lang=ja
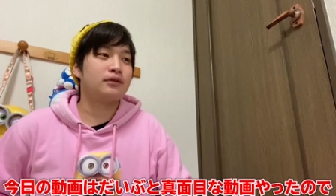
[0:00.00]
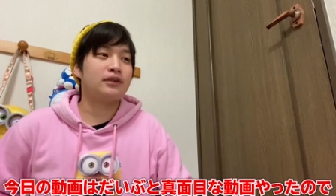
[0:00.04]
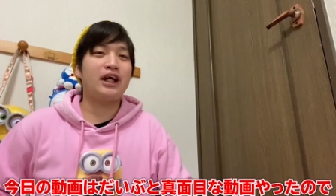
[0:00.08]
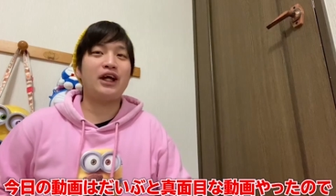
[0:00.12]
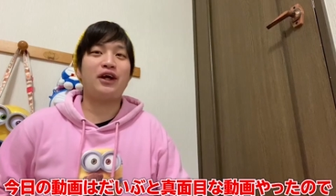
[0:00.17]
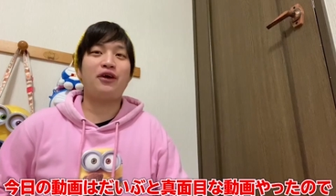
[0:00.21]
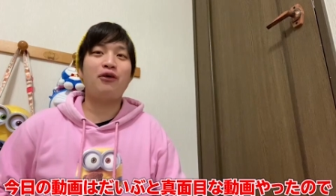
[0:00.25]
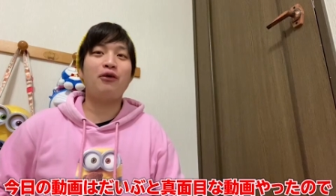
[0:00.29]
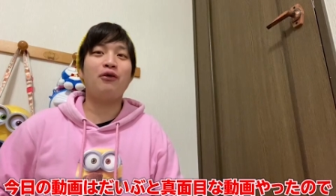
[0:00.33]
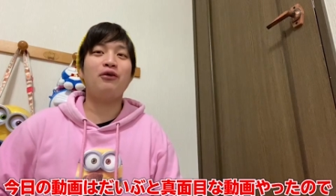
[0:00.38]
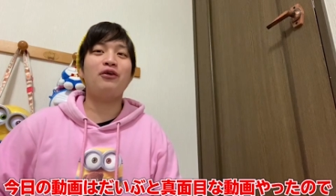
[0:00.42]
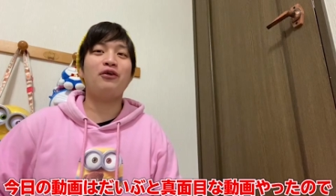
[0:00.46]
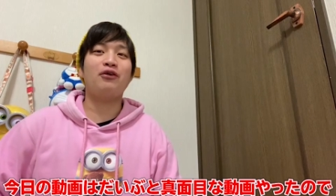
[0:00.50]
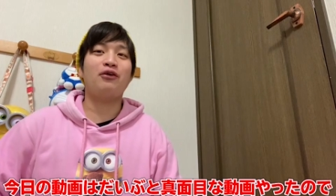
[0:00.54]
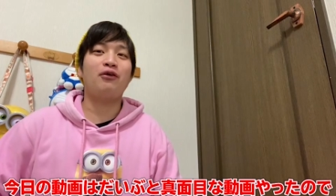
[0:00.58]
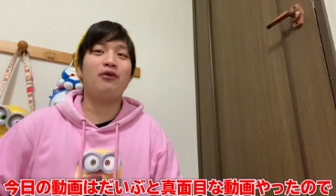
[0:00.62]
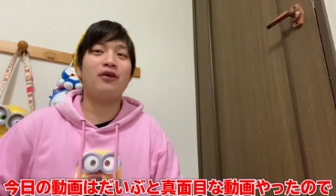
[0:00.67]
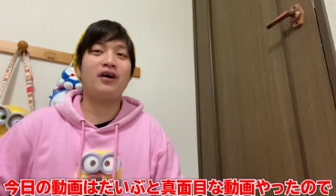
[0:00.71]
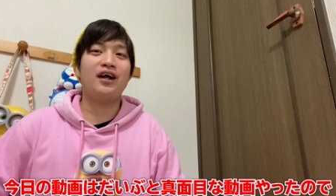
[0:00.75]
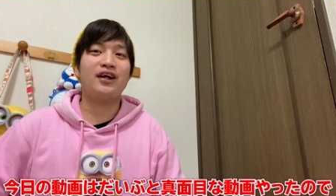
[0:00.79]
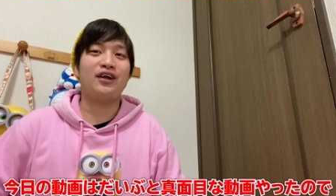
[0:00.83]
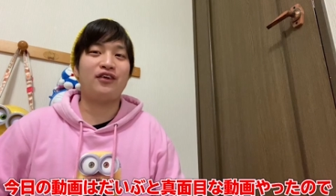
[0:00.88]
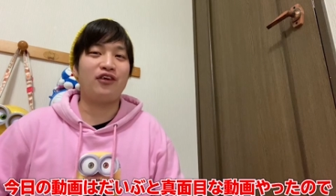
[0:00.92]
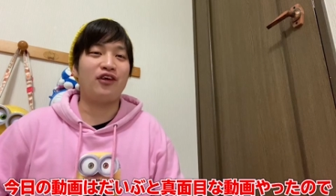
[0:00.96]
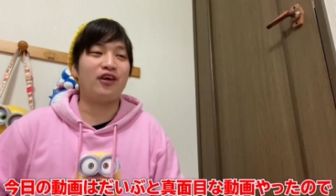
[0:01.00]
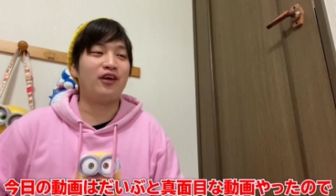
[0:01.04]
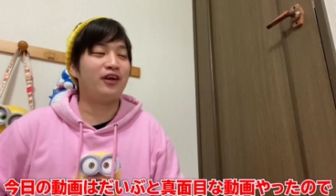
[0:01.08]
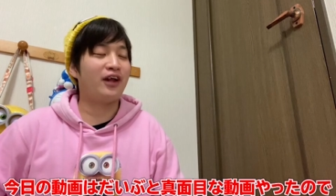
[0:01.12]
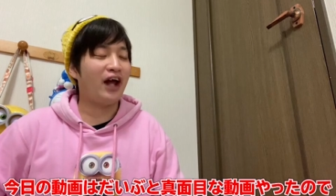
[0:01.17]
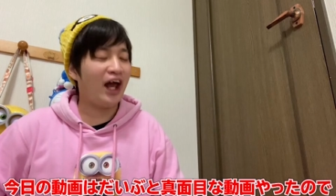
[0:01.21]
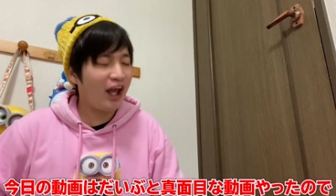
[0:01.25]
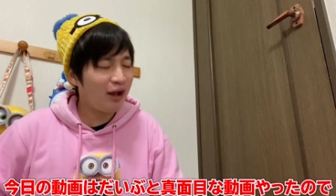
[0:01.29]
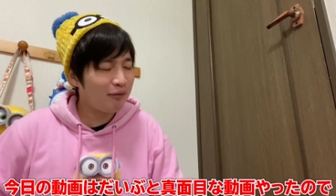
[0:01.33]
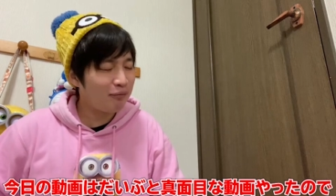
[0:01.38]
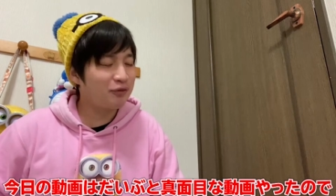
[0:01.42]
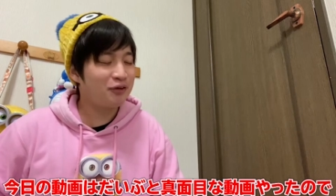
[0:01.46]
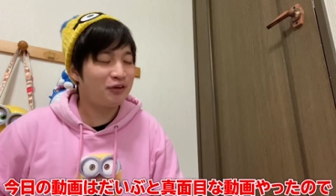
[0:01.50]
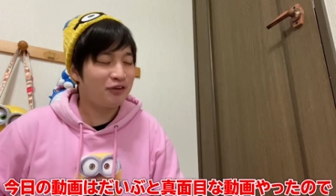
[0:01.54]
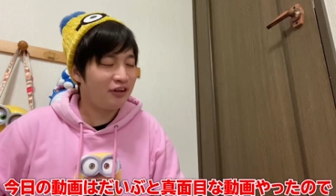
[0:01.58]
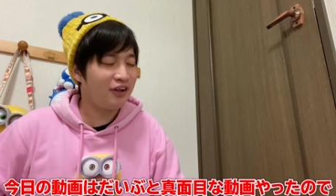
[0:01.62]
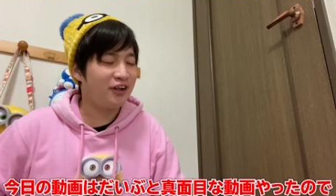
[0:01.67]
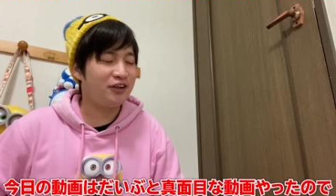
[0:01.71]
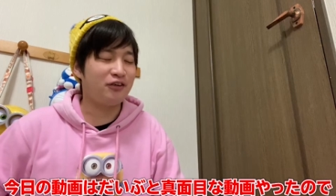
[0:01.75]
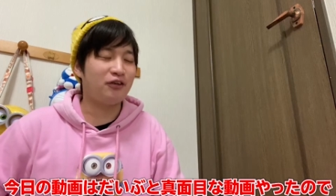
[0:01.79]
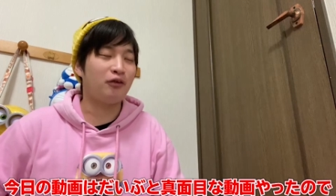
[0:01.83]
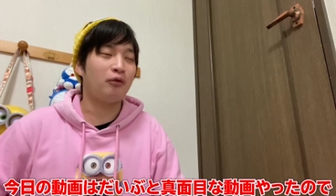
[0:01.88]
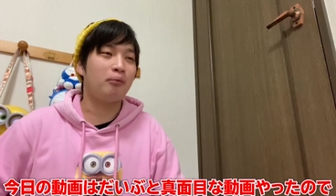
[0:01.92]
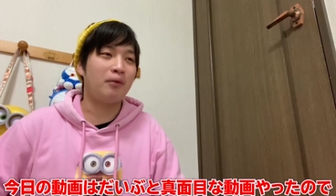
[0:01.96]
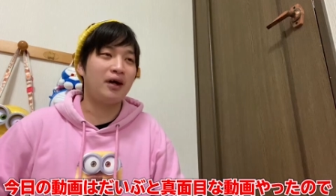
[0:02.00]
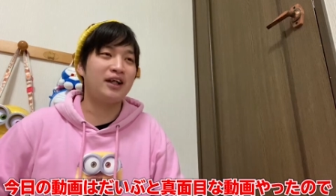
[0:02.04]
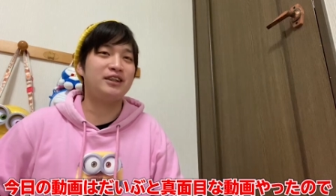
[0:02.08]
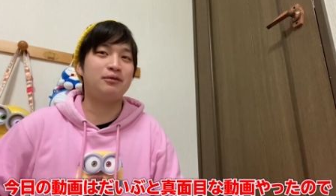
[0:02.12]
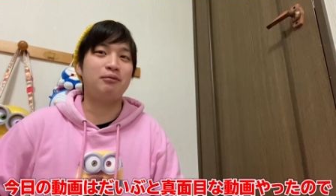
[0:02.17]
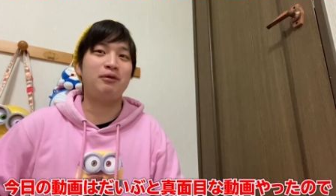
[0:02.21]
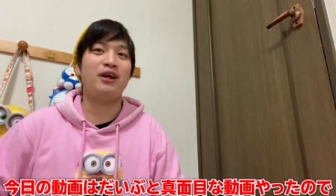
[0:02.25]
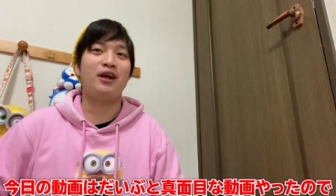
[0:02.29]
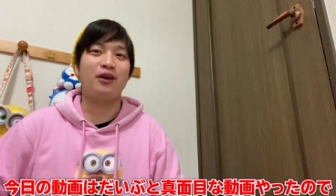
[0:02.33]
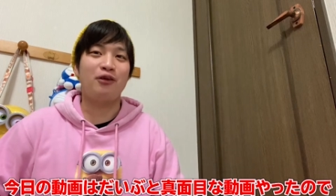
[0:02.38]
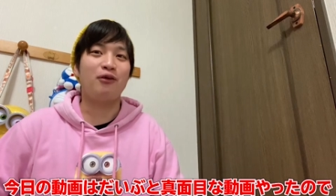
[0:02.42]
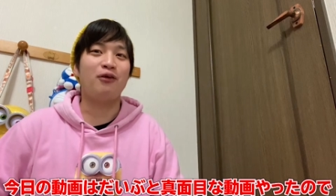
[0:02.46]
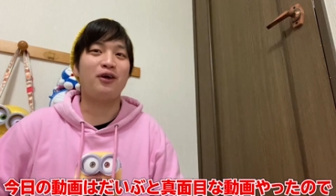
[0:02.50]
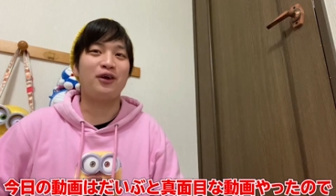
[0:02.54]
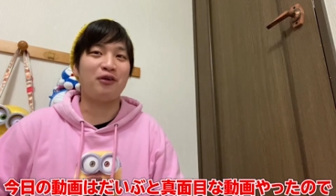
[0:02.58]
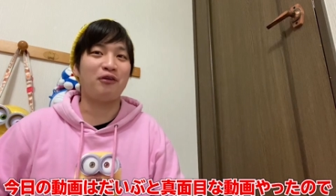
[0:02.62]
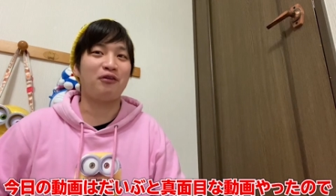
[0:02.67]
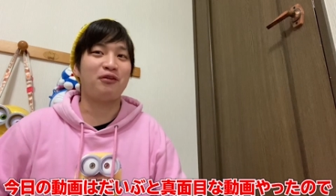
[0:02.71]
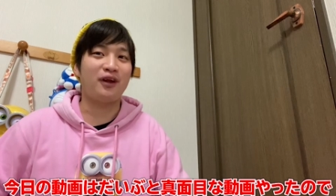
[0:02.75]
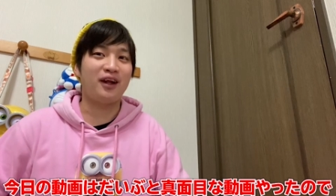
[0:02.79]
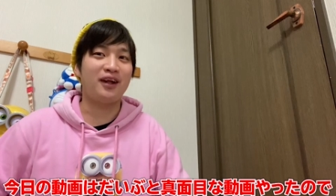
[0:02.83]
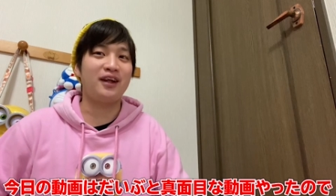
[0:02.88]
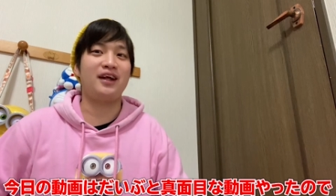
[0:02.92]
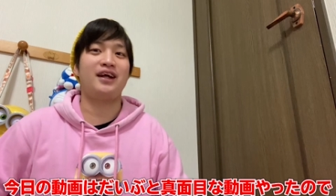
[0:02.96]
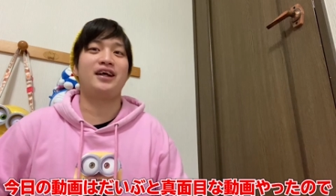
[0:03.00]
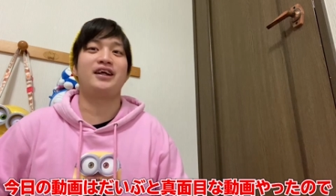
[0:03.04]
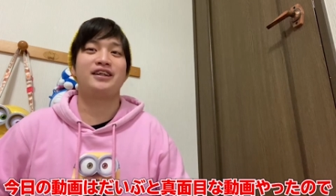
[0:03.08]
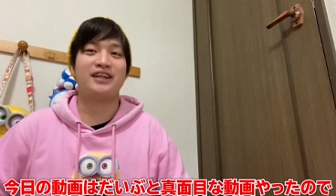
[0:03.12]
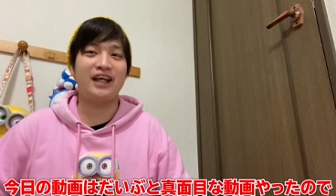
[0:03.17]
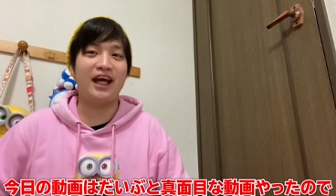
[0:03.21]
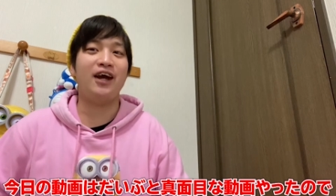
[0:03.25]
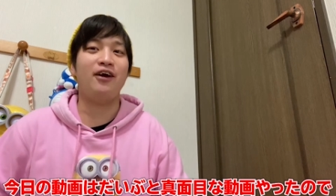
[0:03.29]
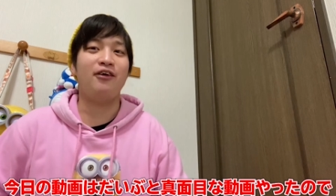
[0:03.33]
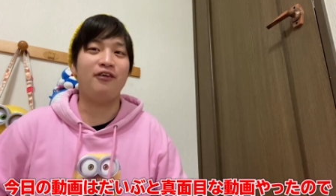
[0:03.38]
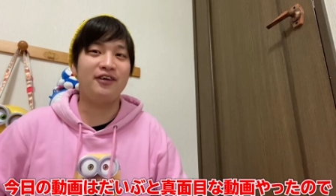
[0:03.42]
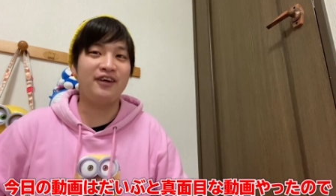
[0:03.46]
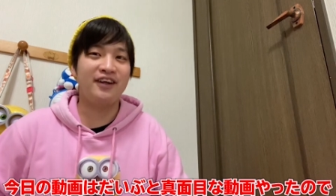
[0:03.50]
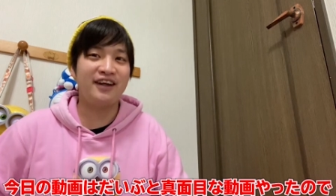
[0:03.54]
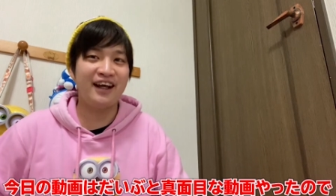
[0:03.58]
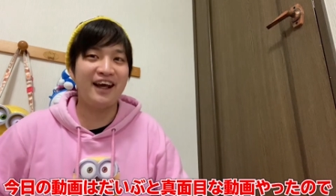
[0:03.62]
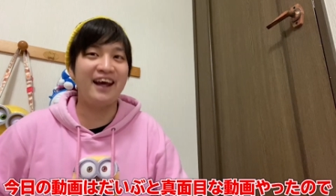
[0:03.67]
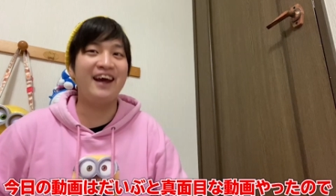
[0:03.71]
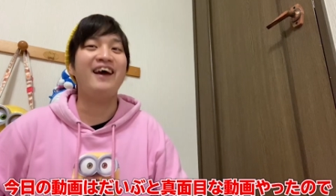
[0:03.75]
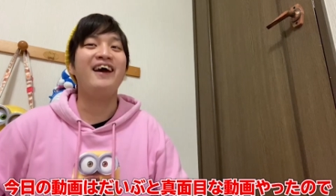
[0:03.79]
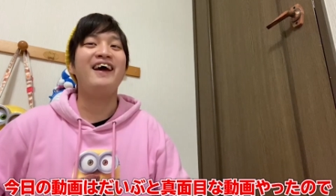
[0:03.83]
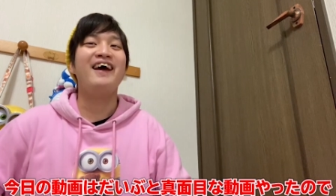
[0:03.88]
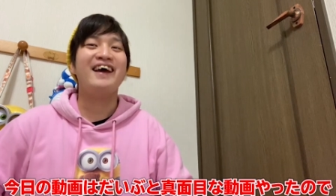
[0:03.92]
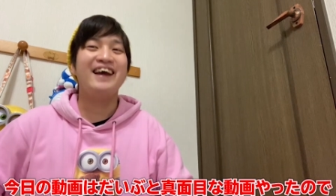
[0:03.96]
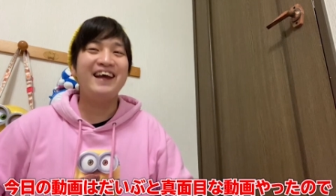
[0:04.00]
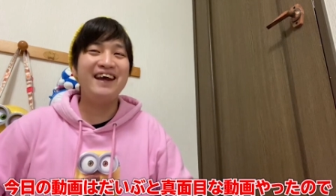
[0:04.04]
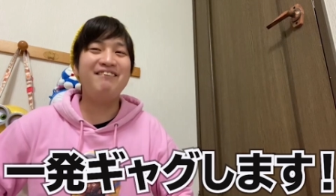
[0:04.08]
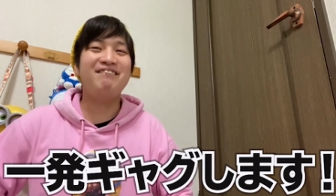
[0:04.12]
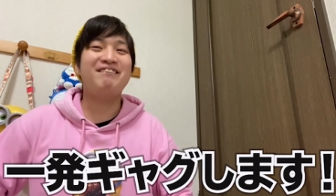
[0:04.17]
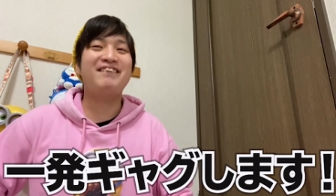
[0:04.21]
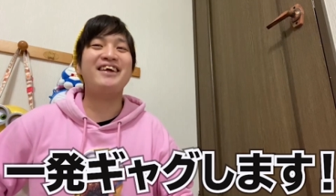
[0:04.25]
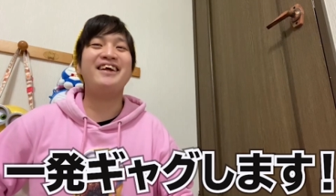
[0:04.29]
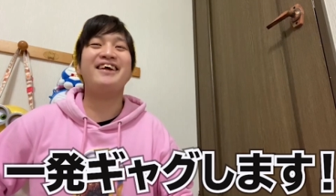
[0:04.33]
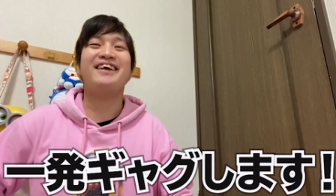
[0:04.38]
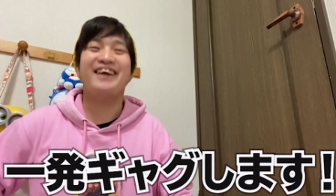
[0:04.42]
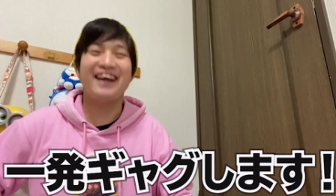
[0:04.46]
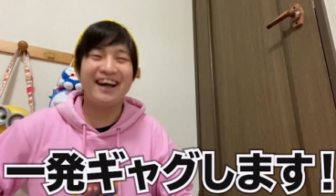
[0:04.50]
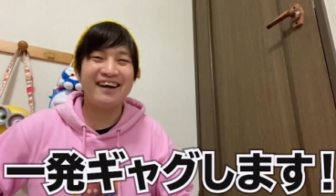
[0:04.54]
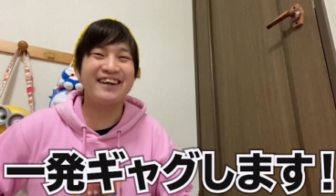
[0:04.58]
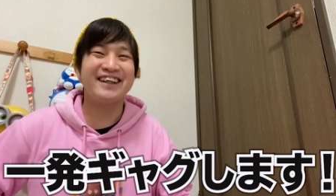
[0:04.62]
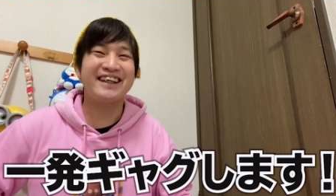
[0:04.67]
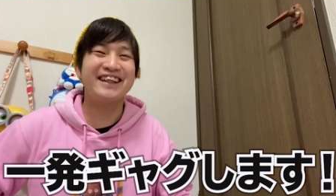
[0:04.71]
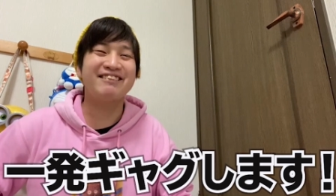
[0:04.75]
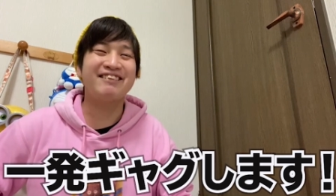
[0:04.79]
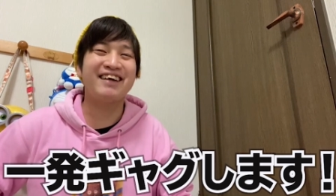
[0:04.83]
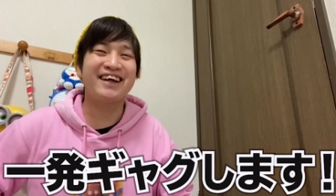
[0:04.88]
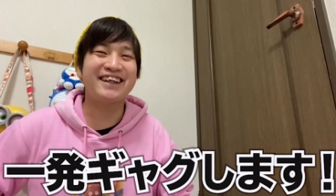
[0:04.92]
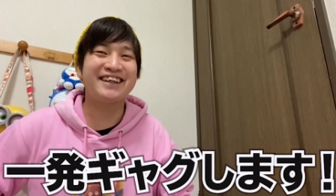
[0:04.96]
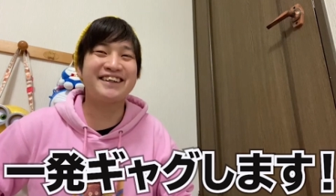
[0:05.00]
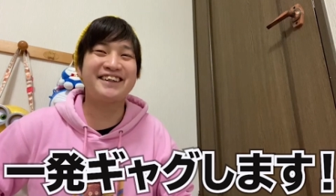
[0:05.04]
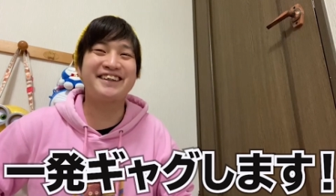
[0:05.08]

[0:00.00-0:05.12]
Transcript: で、今日の動画はですね、だいぶとね、ちょっと真面目な動画撮ったんで、最後にね、一発ギャグしま